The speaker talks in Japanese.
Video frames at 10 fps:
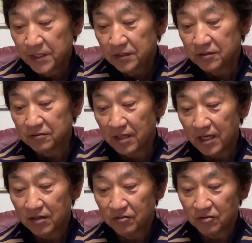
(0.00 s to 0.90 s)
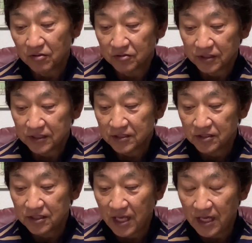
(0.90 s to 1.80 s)
というねこの6人そし
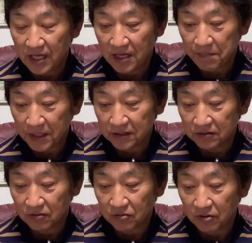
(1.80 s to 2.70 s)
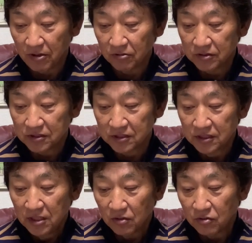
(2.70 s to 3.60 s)
て、えー、パ・リーグの方ではオリックス
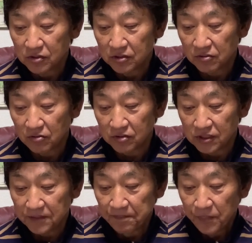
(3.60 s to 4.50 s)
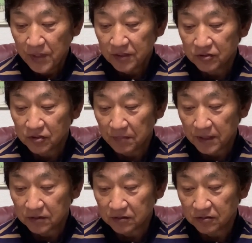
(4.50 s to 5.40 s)
大城浩二
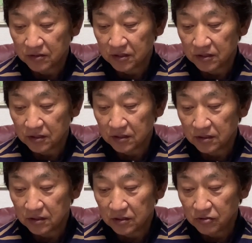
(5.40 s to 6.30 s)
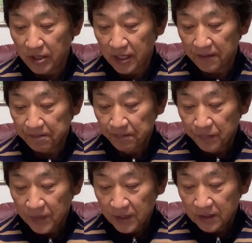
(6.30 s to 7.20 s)
ソフトバンク久喜竜平、
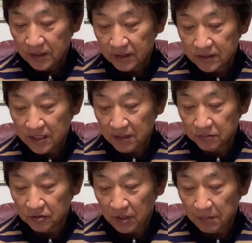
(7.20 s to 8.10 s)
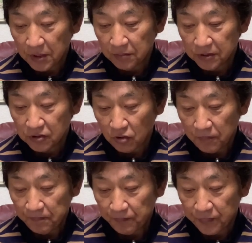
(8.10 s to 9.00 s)
えー、西武の山野辺翔
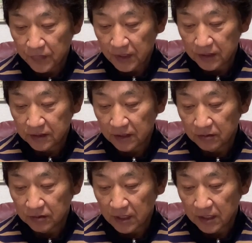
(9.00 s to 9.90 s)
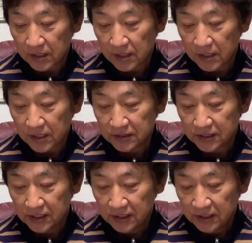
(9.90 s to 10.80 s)
楽天の田中和樹
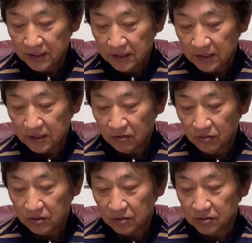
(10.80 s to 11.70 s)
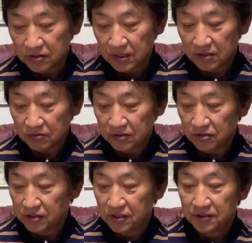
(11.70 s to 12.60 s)
ロッテの菅野剛そ
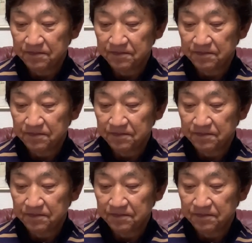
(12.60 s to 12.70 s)
し